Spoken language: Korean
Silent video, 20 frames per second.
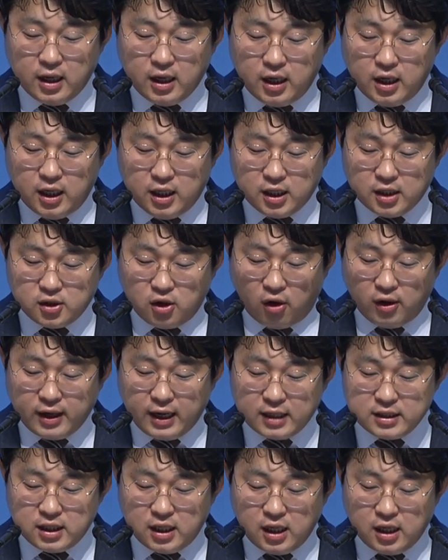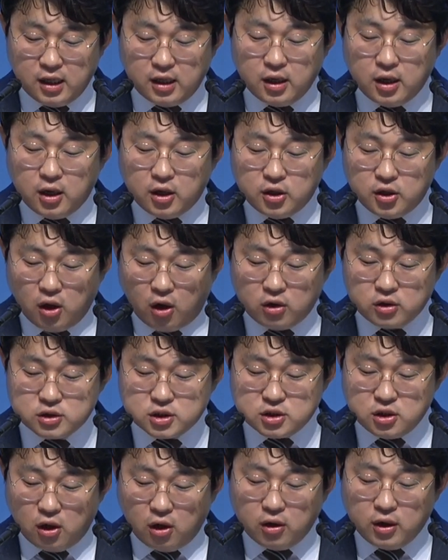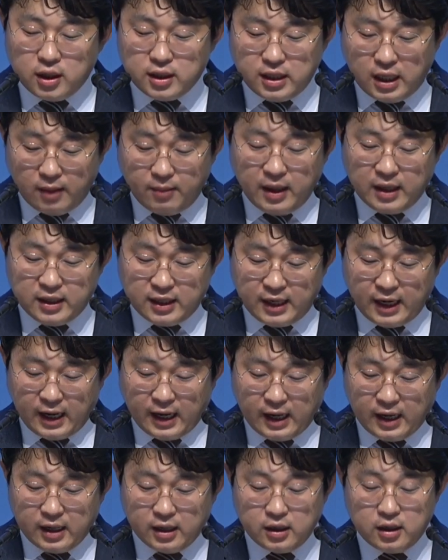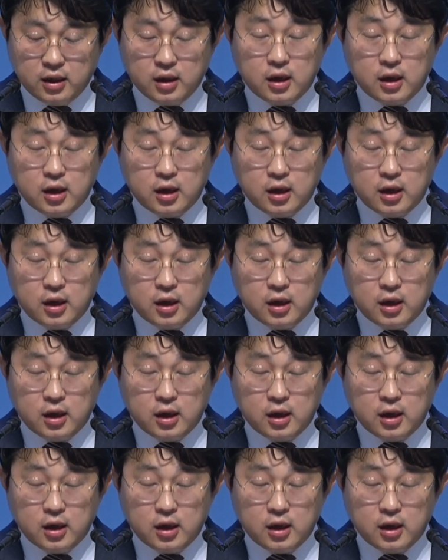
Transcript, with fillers: 이는 너희가 드릴 영적 예배니라.